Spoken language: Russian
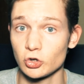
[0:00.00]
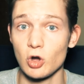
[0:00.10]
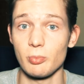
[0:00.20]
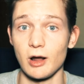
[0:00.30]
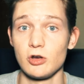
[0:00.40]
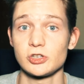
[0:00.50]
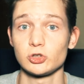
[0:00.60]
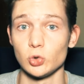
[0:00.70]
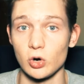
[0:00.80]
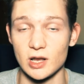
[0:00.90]
что такое
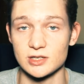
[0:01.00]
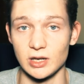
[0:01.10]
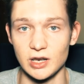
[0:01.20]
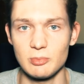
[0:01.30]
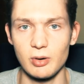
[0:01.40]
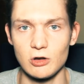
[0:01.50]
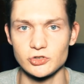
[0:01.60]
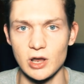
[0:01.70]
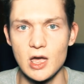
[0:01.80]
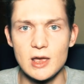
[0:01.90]
браузер Tor, остальные
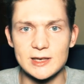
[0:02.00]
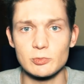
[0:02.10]
браузеры,